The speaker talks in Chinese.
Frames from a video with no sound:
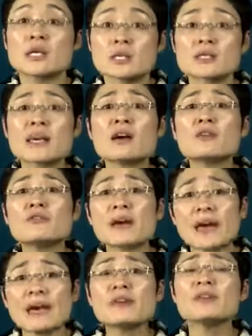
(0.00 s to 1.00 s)

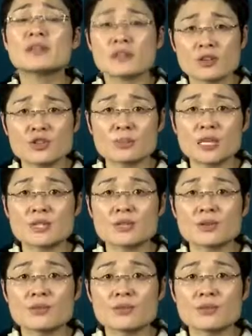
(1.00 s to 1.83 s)
self-evident 什么意思？